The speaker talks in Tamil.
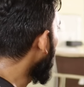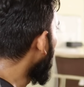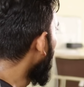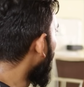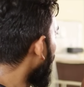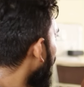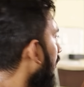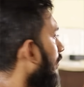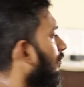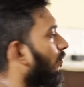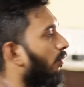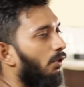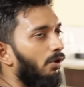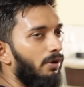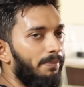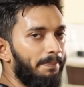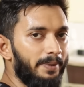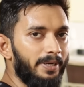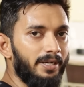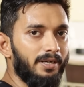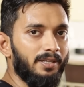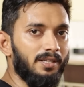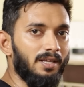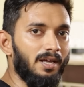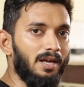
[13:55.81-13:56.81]
இவங்க ஃபோர்
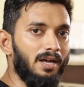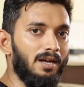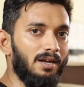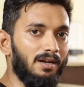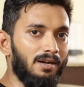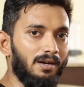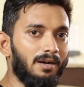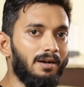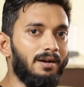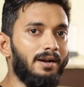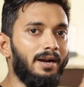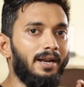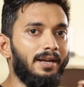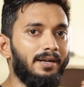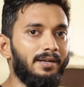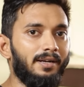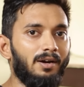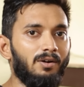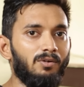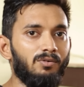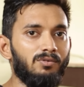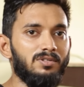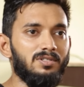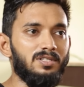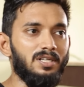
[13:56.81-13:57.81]
பின்னு தான் கனெக்ட்
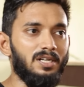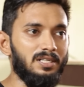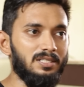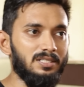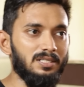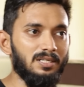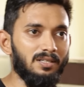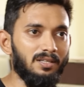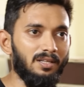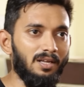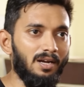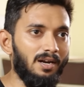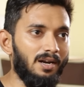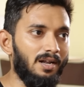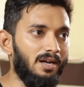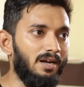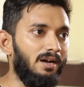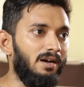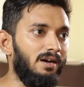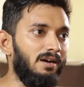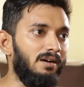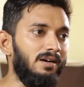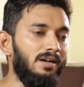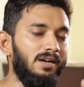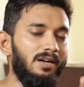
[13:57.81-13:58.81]
ஆகும்னு தெரிஞ்சிருந்தால்
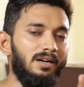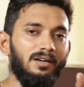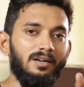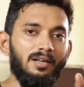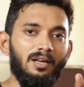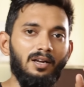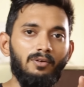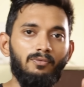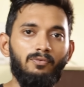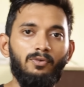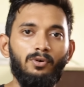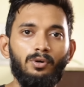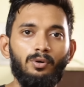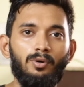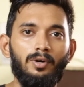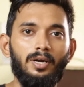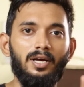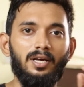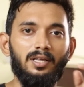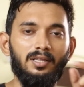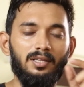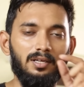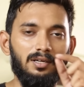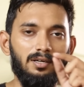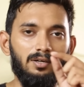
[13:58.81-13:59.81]
நான் டெலிஃபோனோட
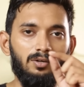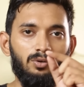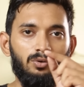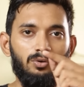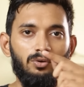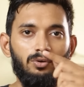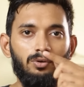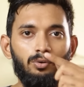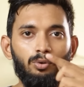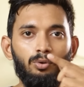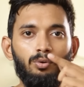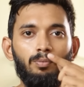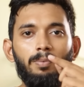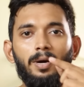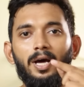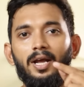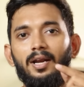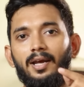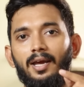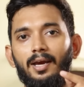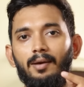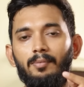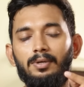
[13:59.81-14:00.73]
அந்த டூ பேர்